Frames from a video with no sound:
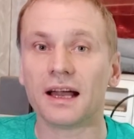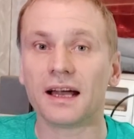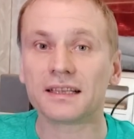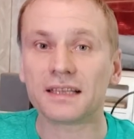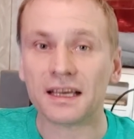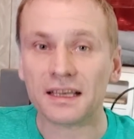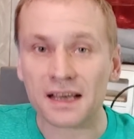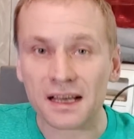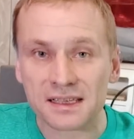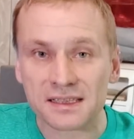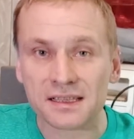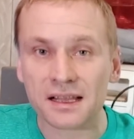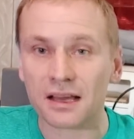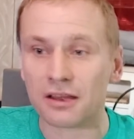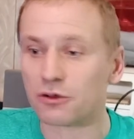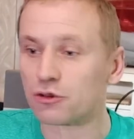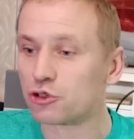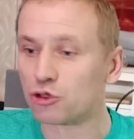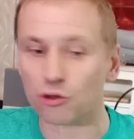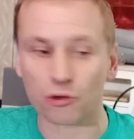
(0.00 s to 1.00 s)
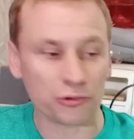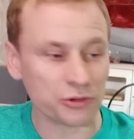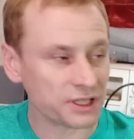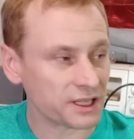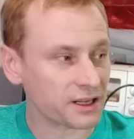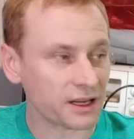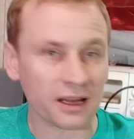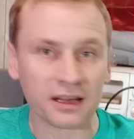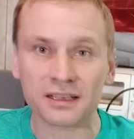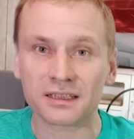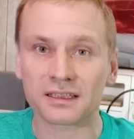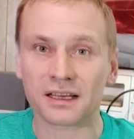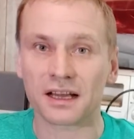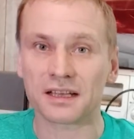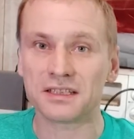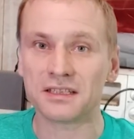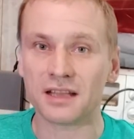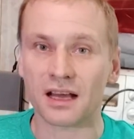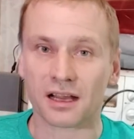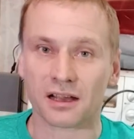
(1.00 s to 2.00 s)
Это я знаю, что у них корыто
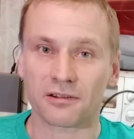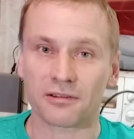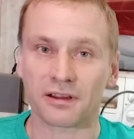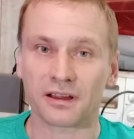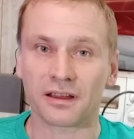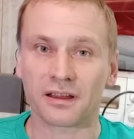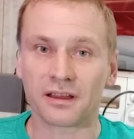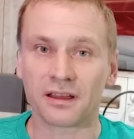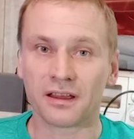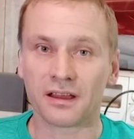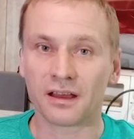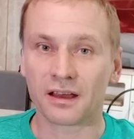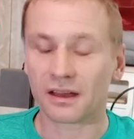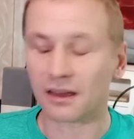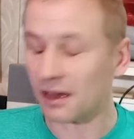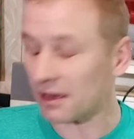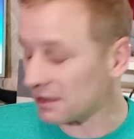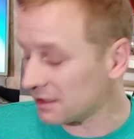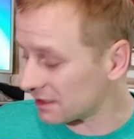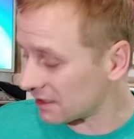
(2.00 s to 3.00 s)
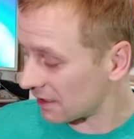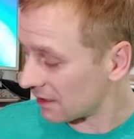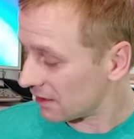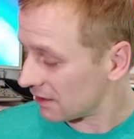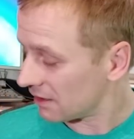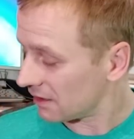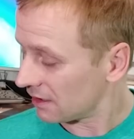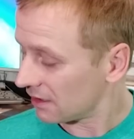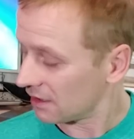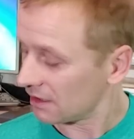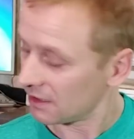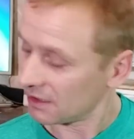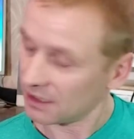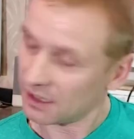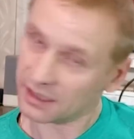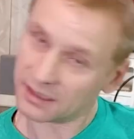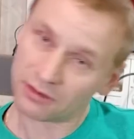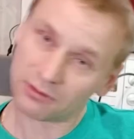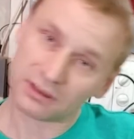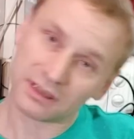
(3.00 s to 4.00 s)
одинаковые. Корыто
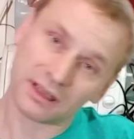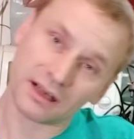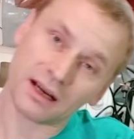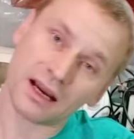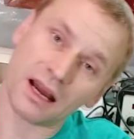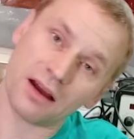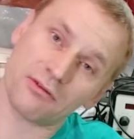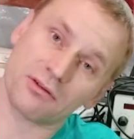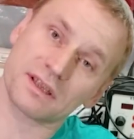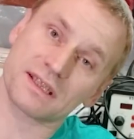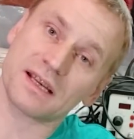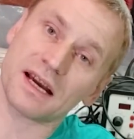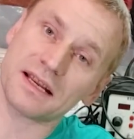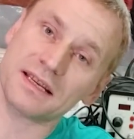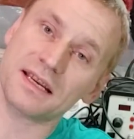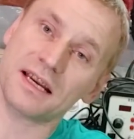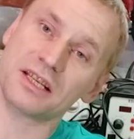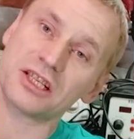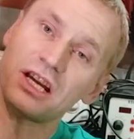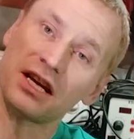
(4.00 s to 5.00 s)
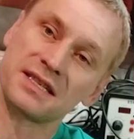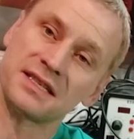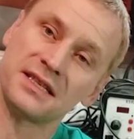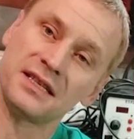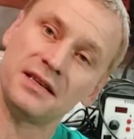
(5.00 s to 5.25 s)
это вот такая вот задняя часть